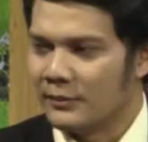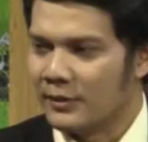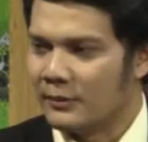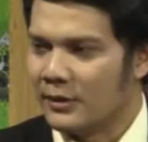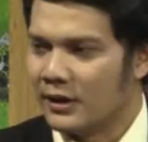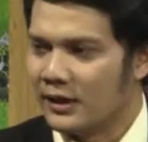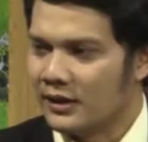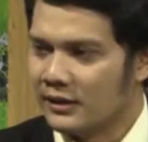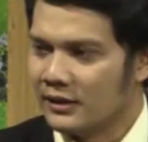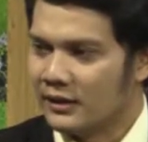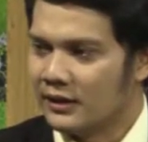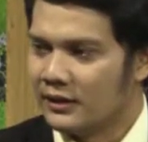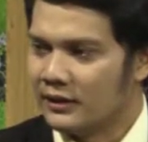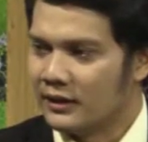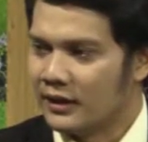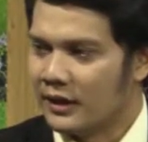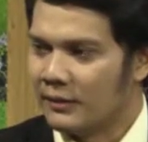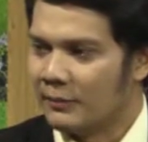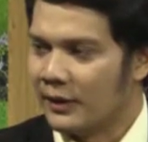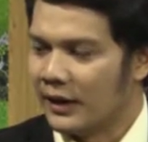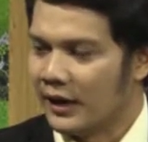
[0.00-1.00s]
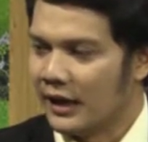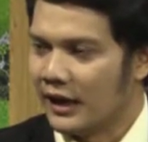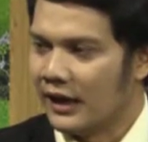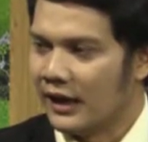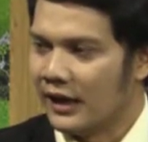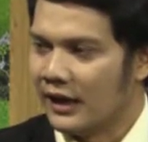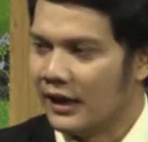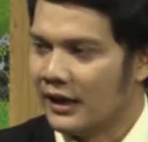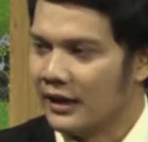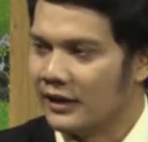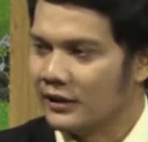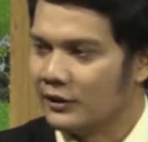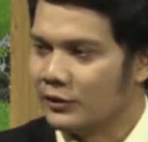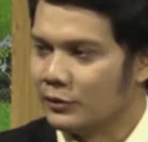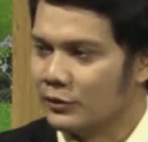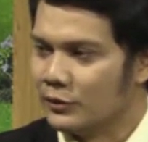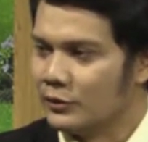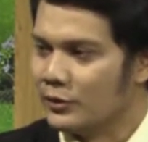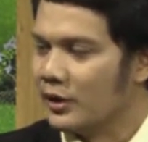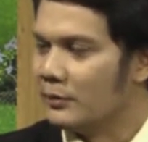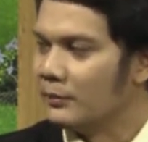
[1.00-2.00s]
memang apakah
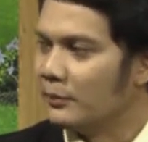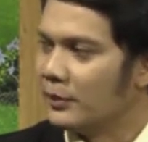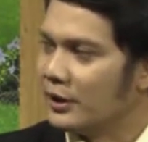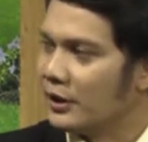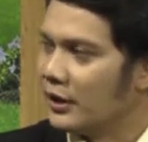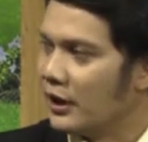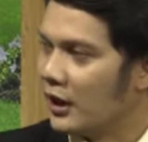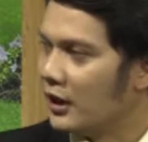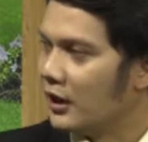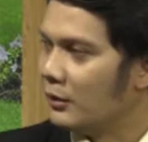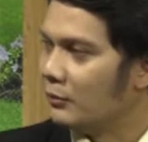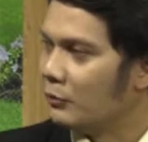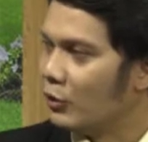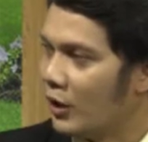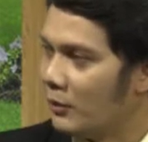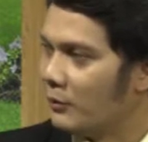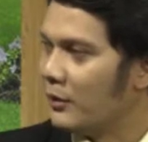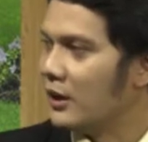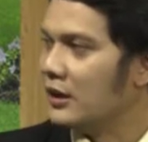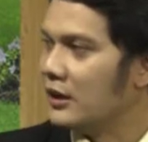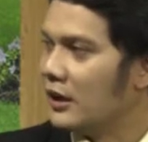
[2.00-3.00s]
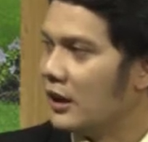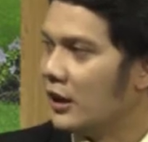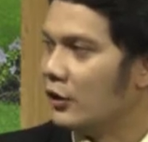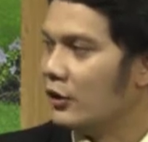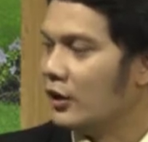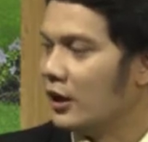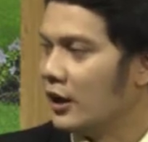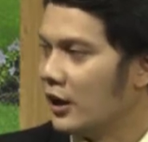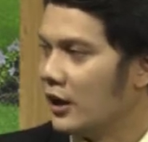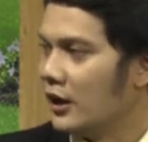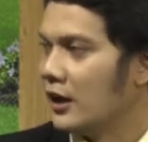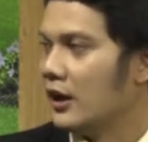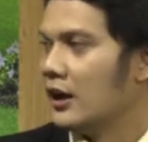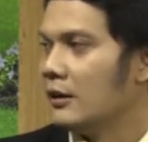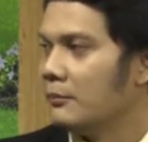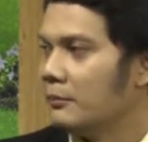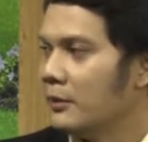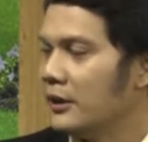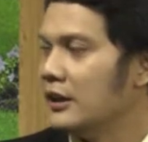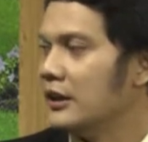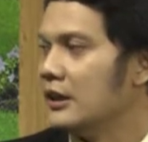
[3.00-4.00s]
tujuan pendirian Muhammadiyah oleh
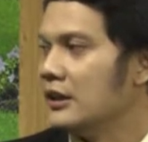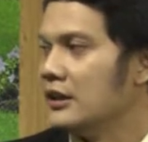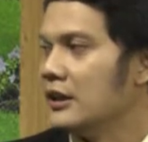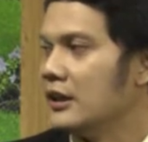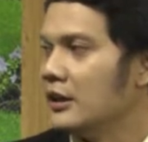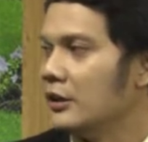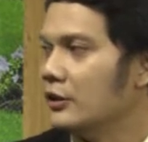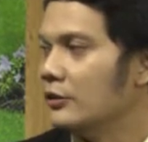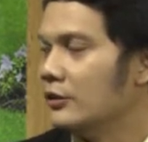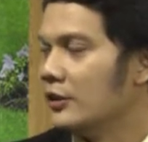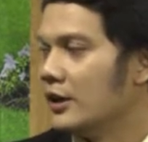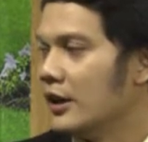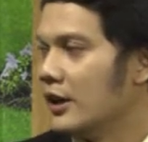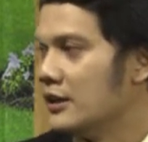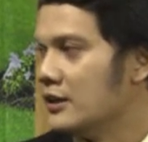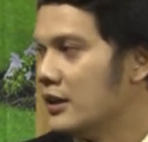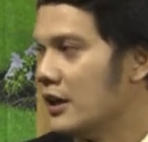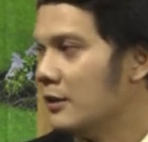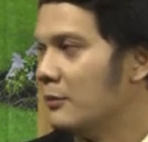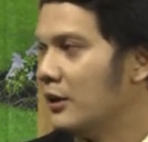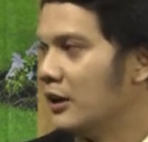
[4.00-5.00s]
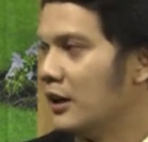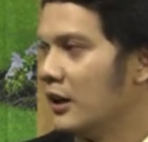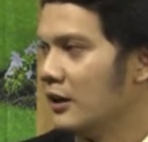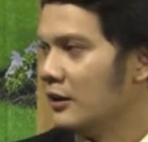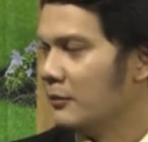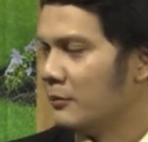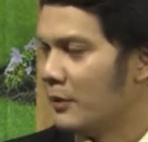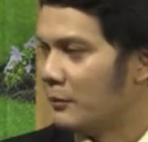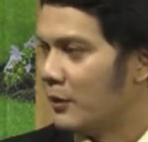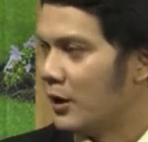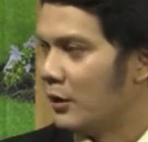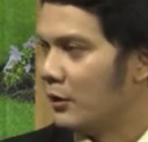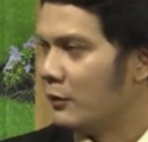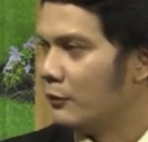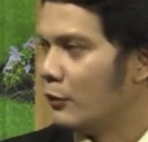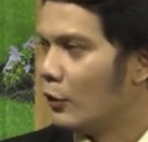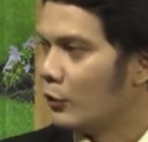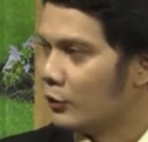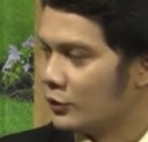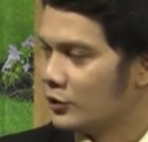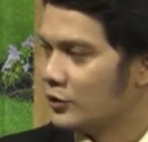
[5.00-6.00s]
pendirinya itu kayak Jaman Alan
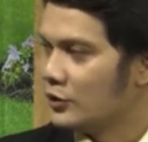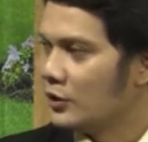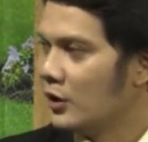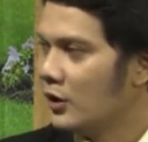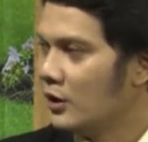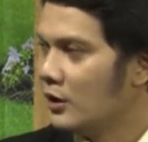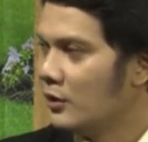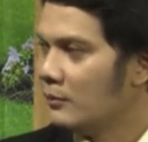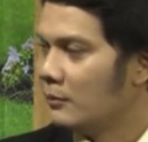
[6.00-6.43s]
memang fokus